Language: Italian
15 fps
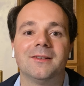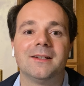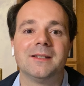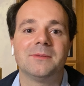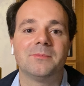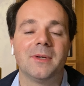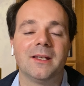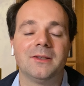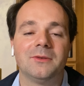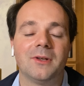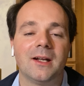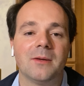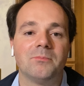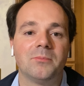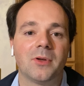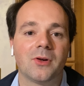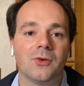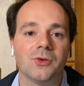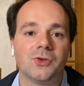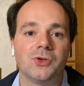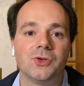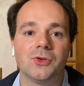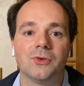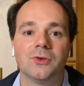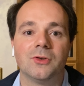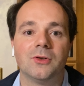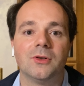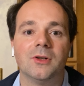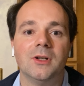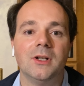rispetto
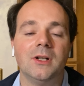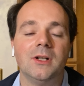all'approccio